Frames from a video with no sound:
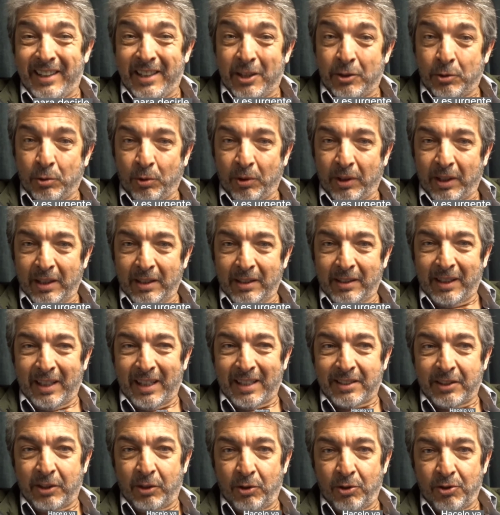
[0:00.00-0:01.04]
y es urgente,
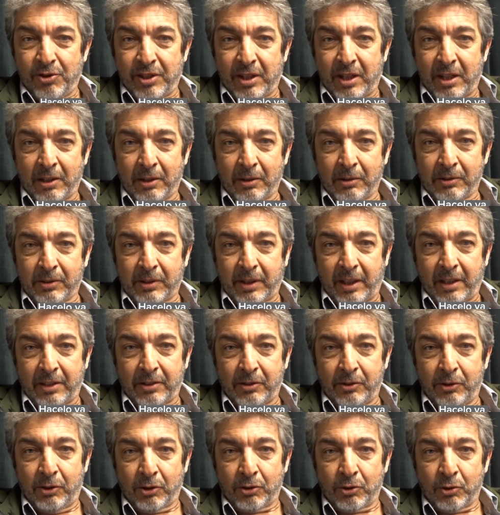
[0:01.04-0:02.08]
hacelo ya. 3,
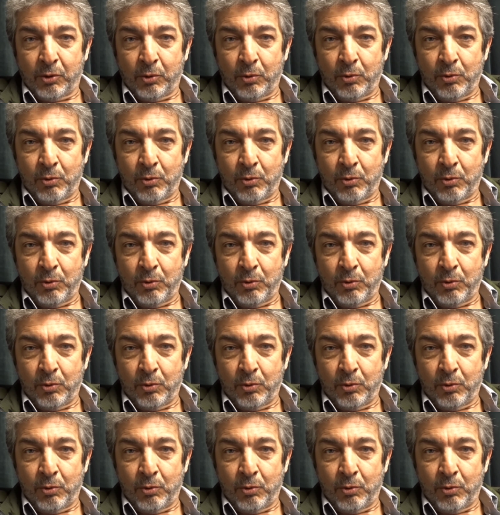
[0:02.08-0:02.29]
2,